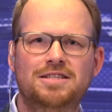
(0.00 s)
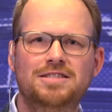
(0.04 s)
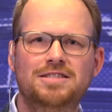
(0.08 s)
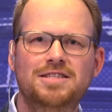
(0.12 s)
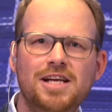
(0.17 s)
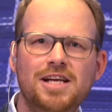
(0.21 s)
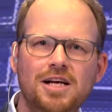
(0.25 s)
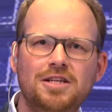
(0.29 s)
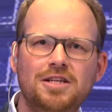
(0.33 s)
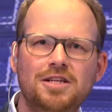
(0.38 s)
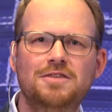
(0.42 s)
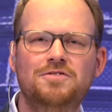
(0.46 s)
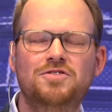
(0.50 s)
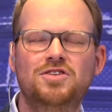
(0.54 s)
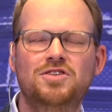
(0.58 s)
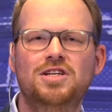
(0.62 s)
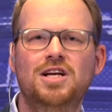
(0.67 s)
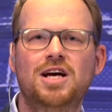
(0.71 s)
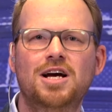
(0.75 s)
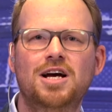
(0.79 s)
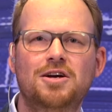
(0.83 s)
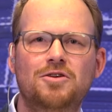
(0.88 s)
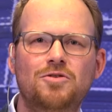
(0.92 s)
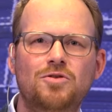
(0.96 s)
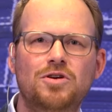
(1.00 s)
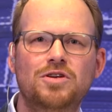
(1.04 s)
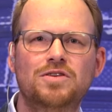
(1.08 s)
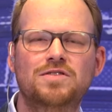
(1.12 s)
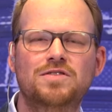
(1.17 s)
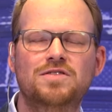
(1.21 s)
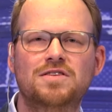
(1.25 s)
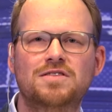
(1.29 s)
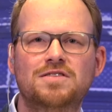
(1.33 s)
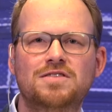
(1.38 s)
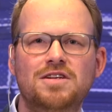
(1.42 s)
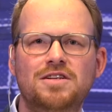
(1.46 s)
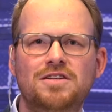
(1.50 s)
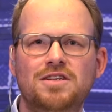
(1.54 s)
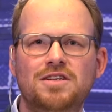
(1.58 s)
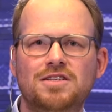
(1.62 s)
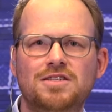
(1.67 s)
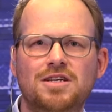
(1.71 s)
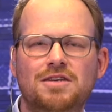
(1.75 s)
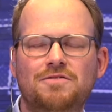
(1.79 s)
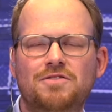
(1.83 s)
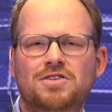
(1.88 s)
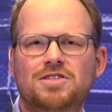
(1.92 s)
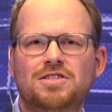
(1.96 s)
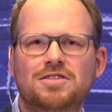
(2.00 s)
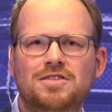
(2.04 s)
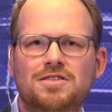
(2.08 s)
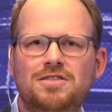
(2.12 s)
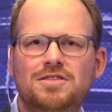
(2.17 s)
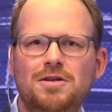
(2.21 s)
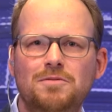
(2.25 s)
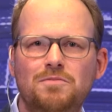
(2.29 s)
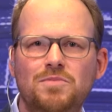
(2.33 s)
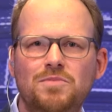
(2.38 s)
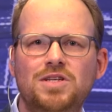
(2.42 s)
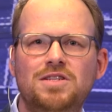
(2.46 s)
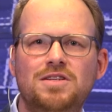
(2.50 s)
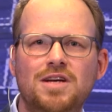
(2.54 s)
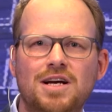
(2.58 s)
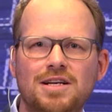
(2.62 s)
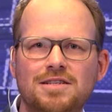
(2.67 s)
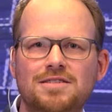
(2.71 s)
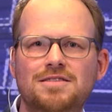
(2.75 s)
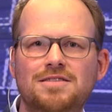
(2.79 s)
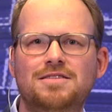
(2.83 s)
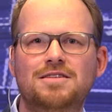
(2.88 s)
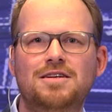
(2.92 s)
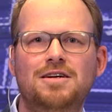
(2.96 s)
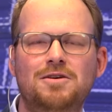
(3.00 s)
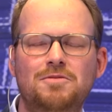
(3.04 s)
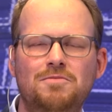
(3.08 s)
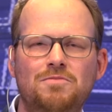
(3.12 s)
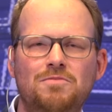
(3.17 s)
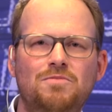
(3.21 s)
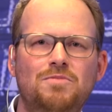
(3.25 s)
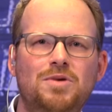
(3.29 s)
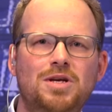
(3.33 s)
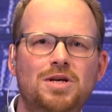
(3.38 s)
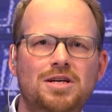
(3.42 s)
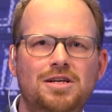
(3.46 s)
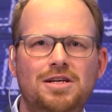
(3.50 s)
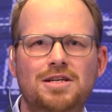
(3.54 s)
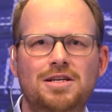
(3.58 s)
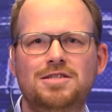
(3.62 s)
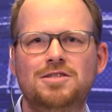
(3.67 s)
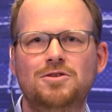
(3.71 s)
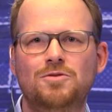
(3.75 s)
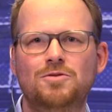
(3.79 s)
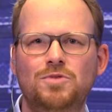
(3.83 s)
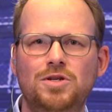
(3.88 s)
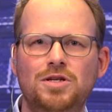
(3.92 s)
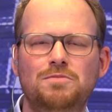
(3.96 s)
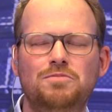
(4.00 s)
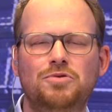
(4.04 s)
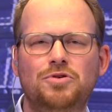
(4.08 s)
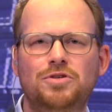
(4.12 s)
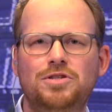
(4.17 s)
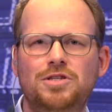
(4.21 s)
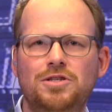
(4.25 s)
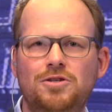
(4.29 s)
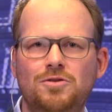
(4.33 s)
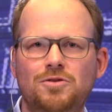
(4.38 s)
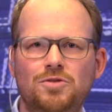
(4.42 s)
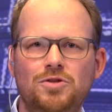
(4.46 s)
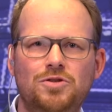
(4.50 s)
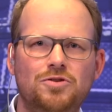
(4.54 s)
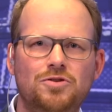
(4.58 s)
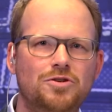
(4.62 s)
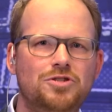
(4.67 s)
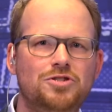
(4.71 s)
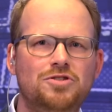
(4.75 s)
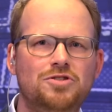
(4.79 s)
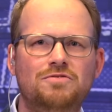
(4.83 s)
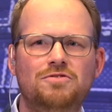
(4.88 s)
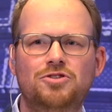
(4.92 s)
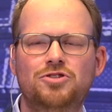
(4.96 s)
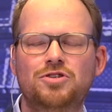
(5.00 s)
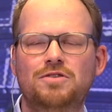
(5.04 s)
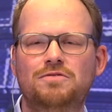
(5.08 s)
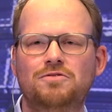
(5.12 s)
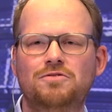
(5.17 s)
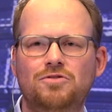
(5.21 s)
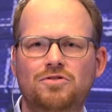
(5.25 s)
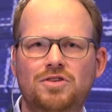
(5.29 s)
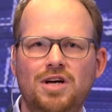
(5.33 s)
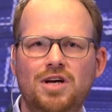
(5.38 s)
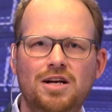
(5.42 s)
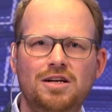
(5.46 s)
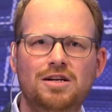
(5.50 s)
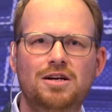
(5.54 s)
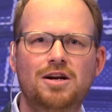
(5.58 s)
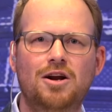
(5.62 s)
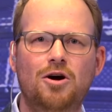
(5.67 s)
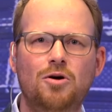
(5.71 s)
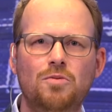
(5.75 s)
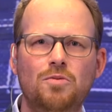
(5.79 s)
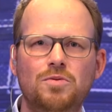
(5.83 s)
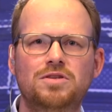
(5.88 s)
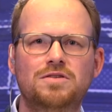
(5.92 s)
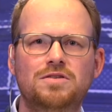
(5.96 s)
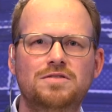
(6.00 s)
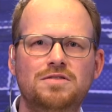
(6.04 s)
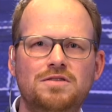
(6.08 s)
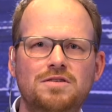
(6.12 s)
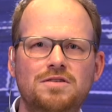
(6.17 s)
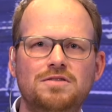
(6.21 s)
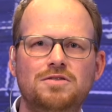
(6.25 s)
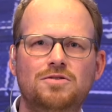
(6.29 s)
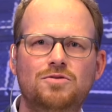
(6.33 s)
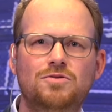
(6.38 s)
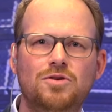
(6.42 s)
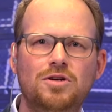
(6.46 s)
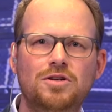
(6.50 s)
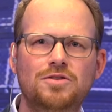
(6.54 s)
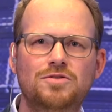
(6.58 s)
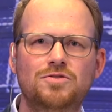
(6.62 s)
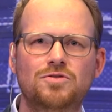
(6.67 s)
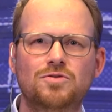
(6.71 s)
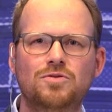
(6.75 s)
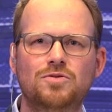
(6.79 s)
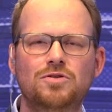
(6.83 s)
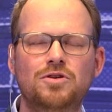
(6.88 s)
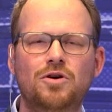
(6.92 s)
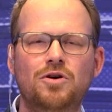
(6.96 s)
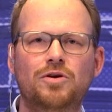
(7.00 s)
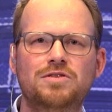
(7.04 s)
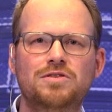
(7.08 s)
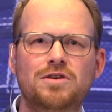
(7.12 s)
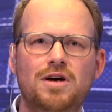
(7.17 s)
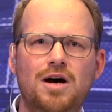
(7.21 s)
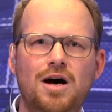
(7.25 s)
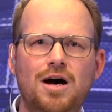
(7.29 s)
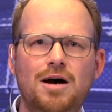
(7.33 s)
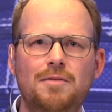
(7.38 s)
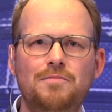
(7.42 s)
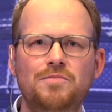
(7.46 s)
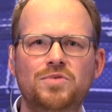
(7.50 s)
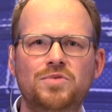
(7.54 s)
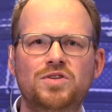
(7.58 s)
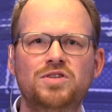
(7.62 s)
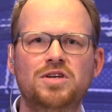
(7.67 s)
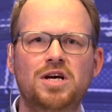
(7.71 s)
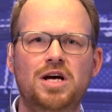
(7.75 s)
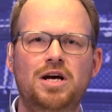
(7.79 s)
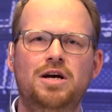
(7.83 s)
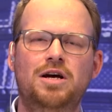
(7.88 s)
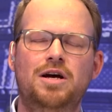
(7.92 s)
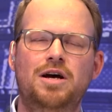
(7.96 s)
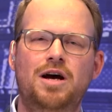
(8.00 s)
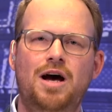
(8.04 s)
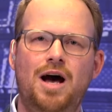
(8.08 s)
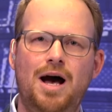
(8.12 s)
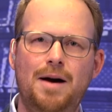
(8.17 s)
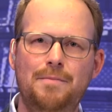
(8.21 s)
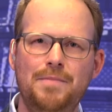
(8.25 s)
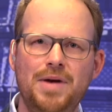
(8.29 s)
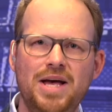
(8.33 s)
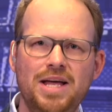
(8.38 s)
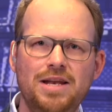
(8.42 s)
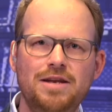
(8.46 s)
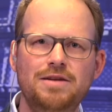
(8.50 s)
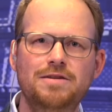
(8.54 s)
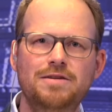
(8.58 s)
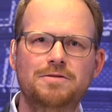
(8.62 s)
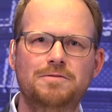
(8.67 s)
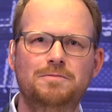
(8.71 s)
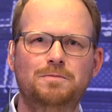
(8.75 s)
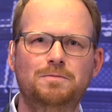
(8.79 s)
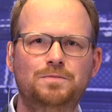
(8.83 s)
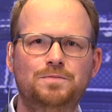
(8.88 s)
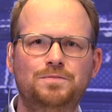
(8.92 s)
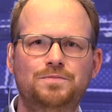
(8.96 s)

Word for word: Das Negativszenario ist, dass Lindner sagt, was interessiert mich das? Ähm, mir geht es hier um die Innenpolitik, um die deutsche Wirtschaft. Und dann, glaube ich, ist diese Koalition heute Abend am Ende.